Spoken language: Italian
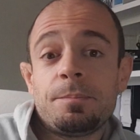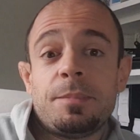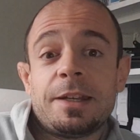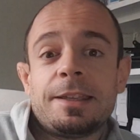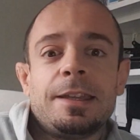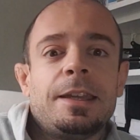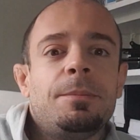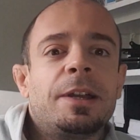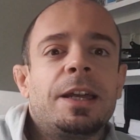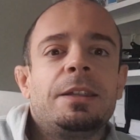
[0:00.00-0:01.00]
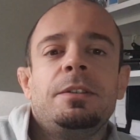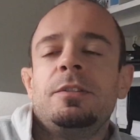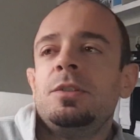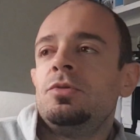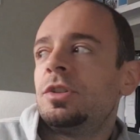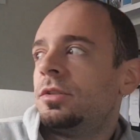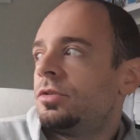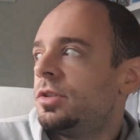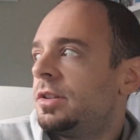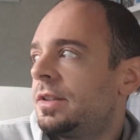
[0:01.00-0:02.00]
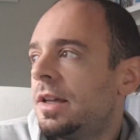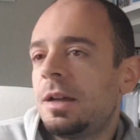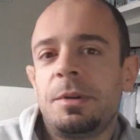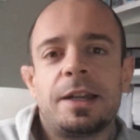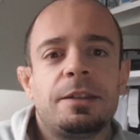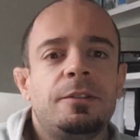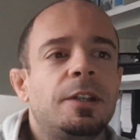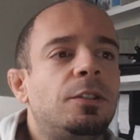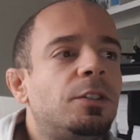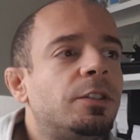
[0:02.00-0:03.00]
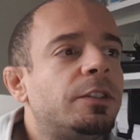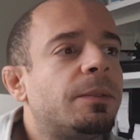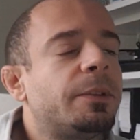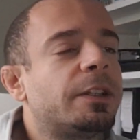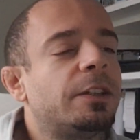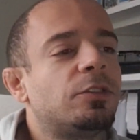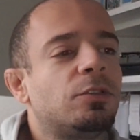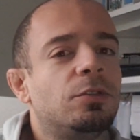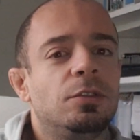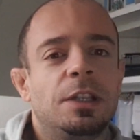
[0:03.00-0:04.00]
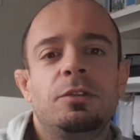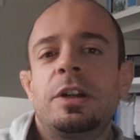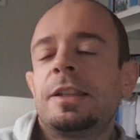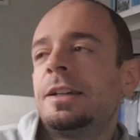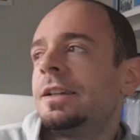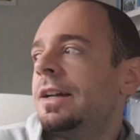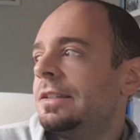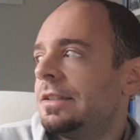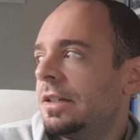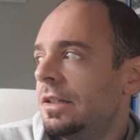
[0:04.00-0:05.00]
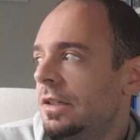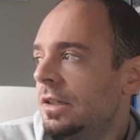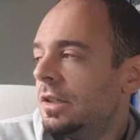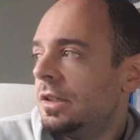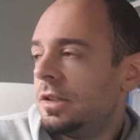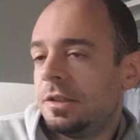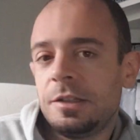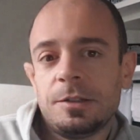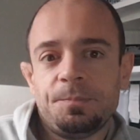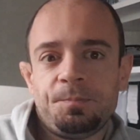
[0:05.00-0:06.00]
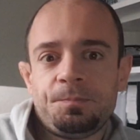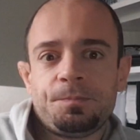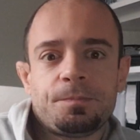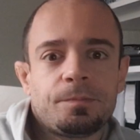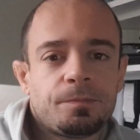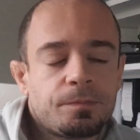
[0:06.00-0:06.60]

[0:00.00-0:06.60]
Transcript: perché magari vive in un centro città, magari vive a Londra, perché adesso con lavorare da casa ehm,